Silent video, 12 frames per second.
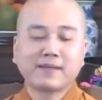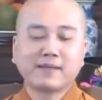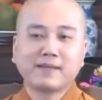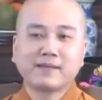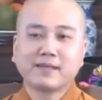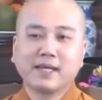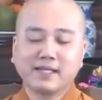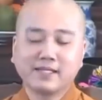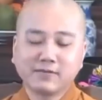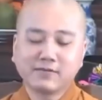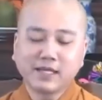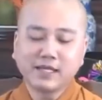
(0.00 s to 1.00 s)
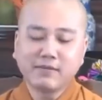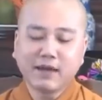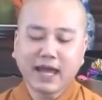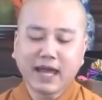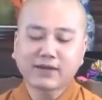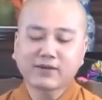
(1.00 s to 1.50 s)
thì trong khi mà
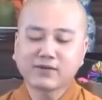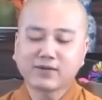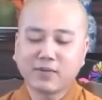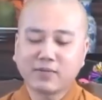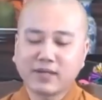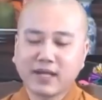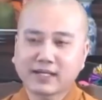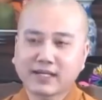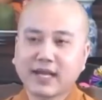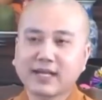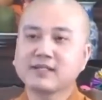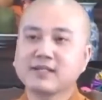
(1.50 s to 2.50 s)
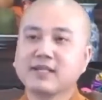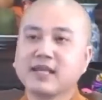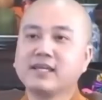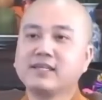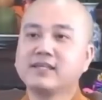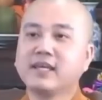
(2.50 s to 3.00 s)
hai con cọp nó đang cắn sợi dây
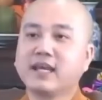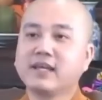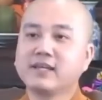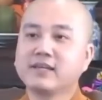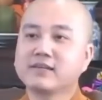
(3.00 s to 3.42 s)
như vậy đó